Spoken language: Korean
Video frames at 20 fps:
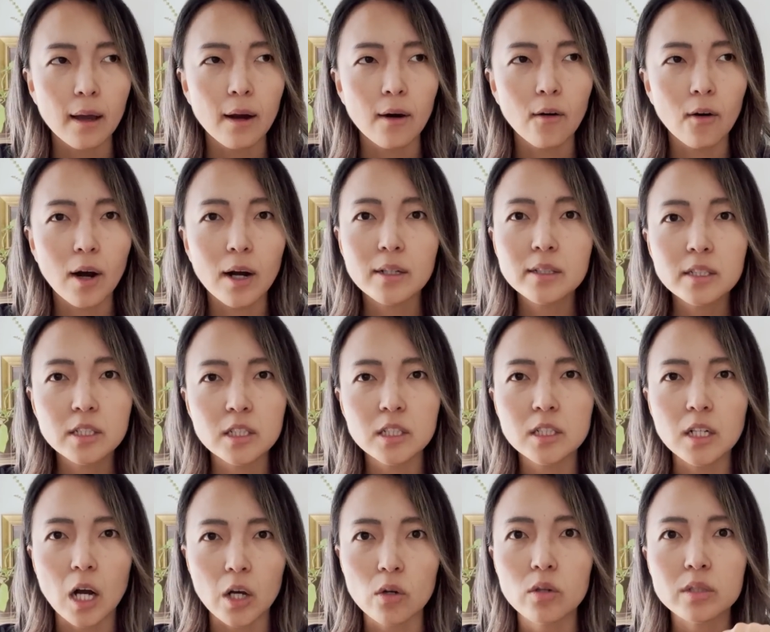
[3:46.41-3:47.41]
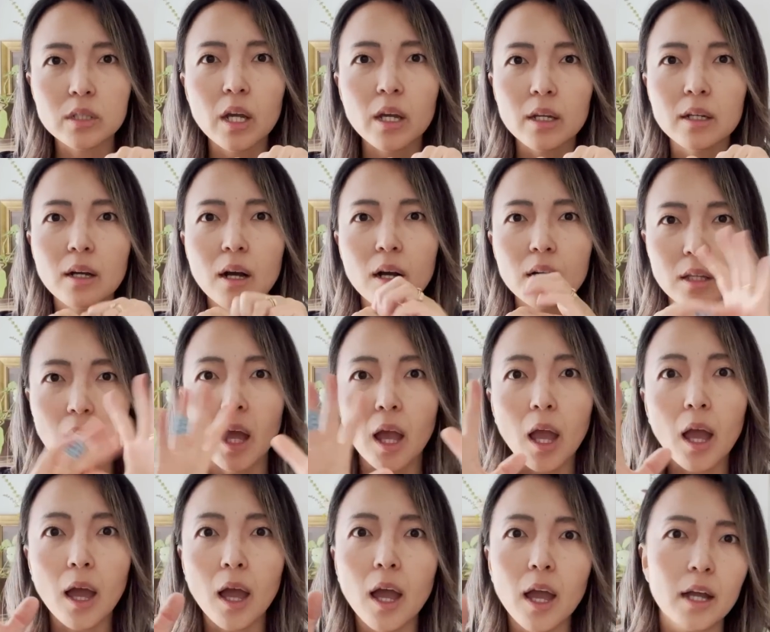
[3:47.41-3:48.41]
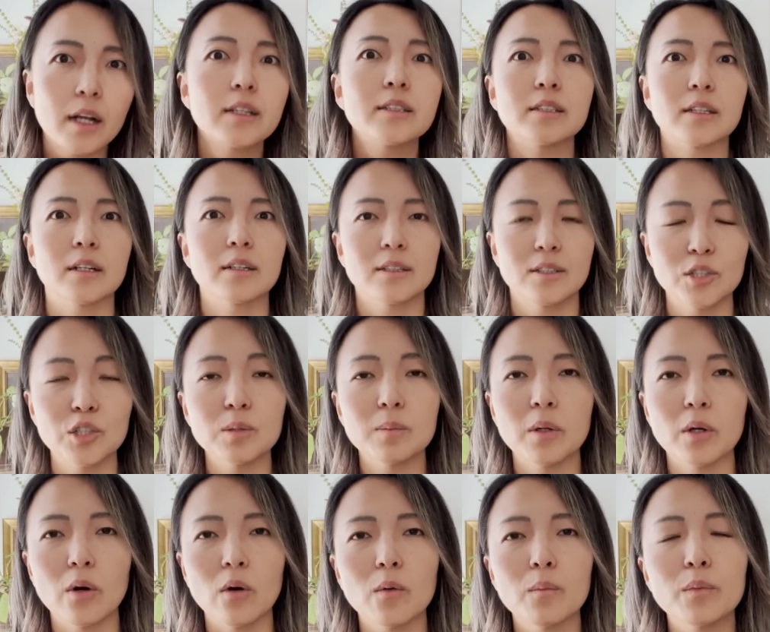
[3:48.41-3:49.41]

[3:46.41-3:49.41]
어, 확실히 가격 차이가 굉장히 심해요.